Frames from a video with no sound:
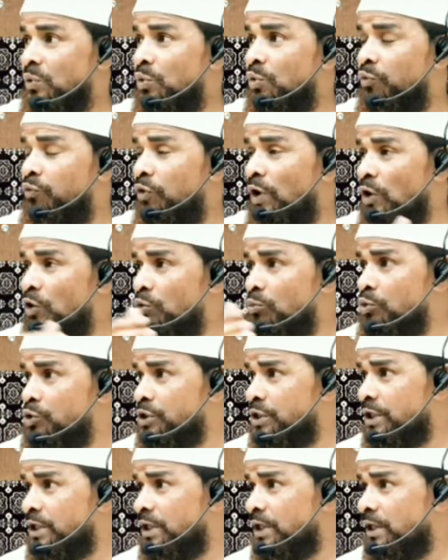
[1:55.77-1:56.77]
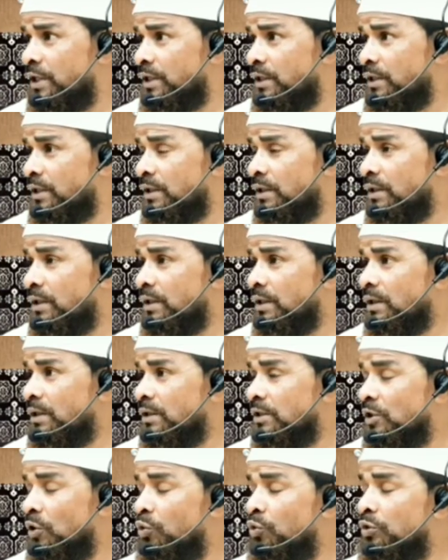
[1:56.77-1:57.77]
कुफ़ार मशरकिन
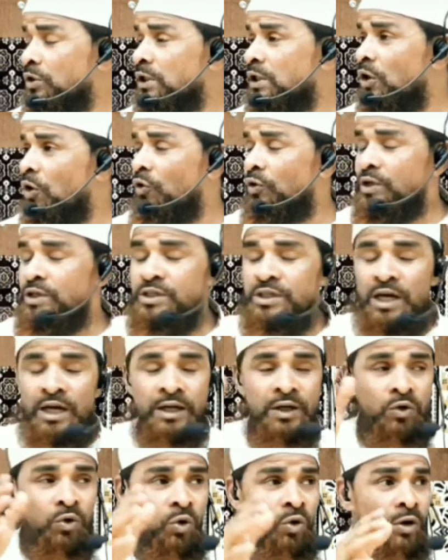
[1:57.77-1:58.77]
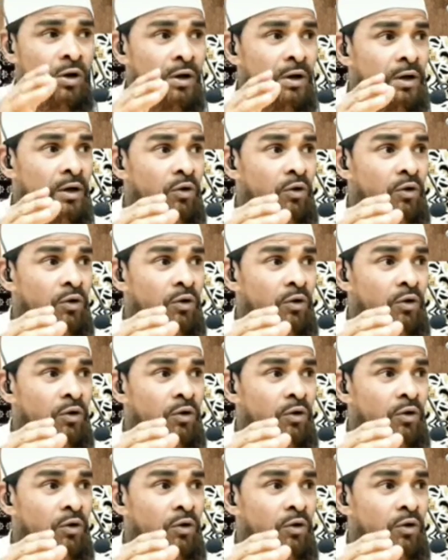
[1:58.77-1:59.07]
यहूदी और ईसाई लोग